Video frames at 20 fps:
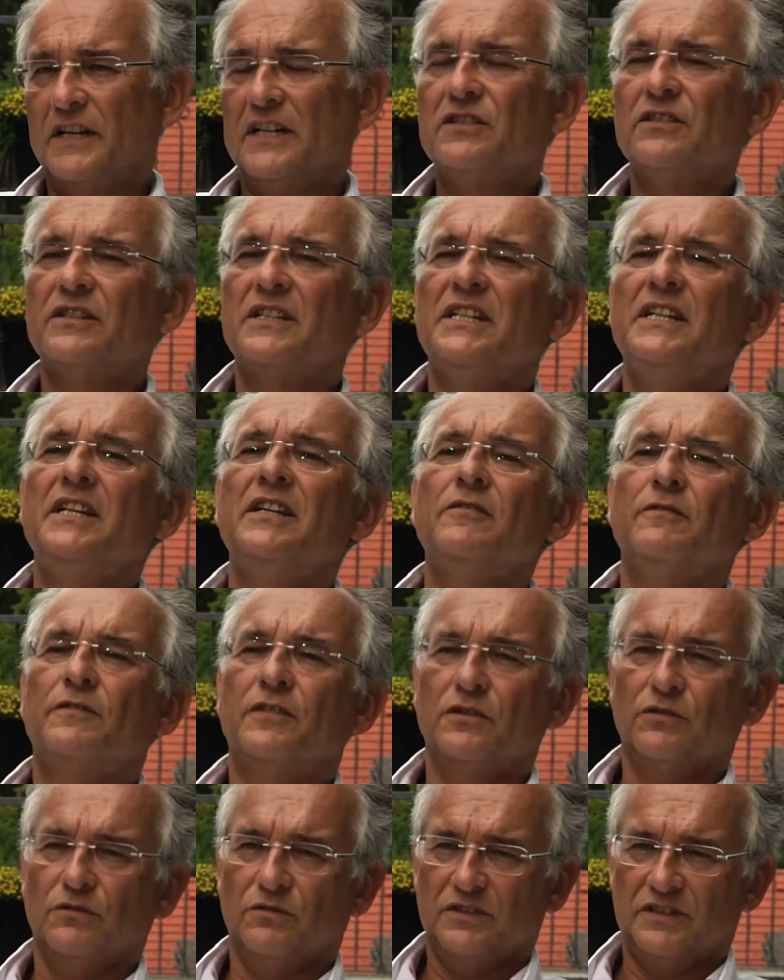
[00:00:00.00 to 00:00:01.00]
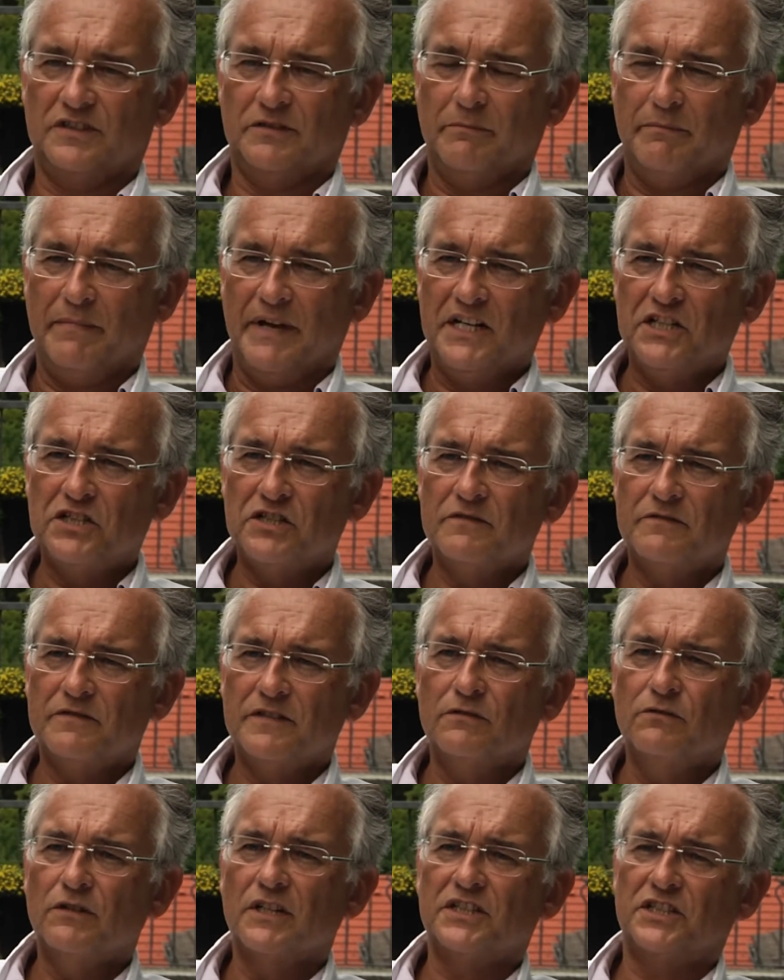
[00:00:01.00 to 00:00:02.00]
also die von uns Menschen
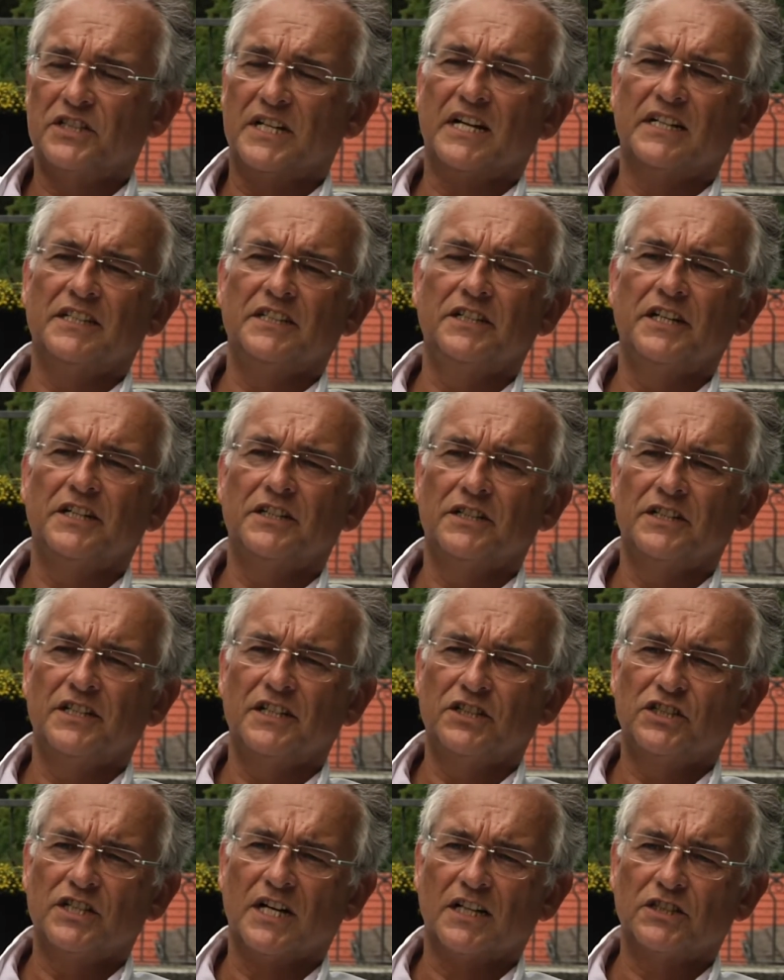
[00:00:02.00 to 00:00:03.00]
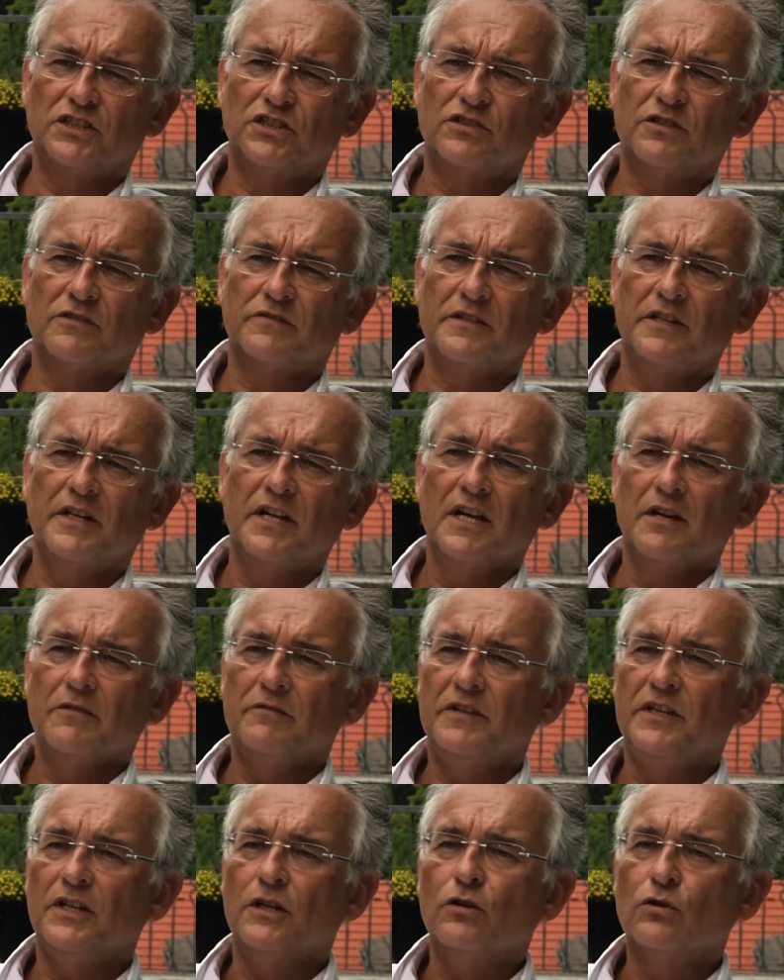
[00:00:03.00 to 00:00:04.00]
verursachten Schadstoffe
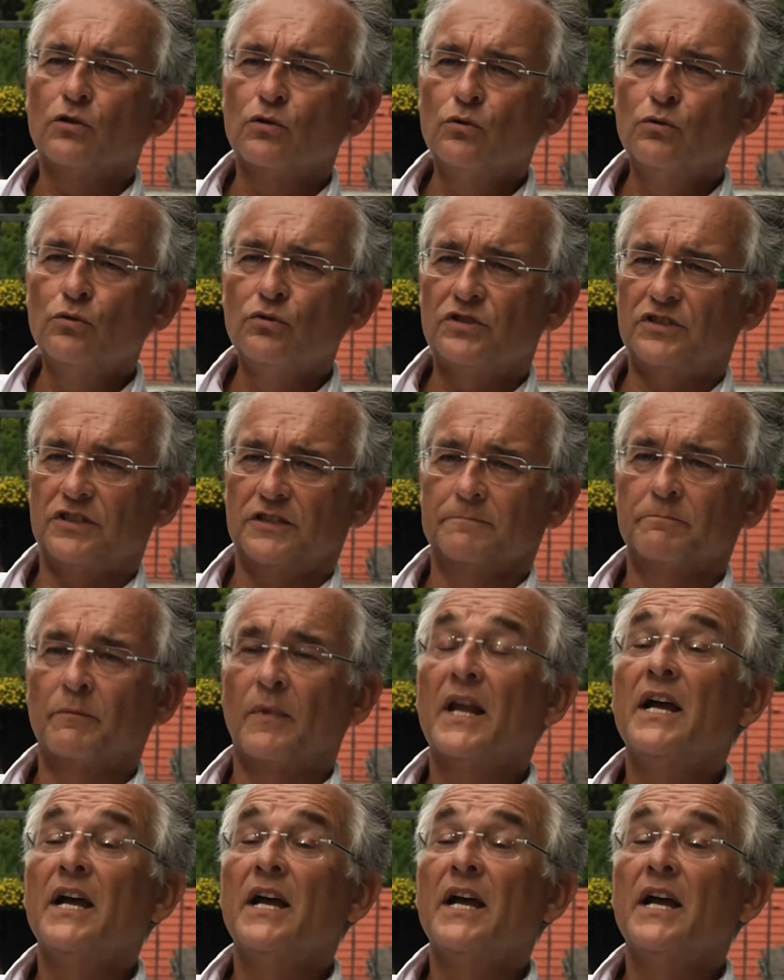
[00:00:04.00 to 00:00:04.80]
wie Ruß,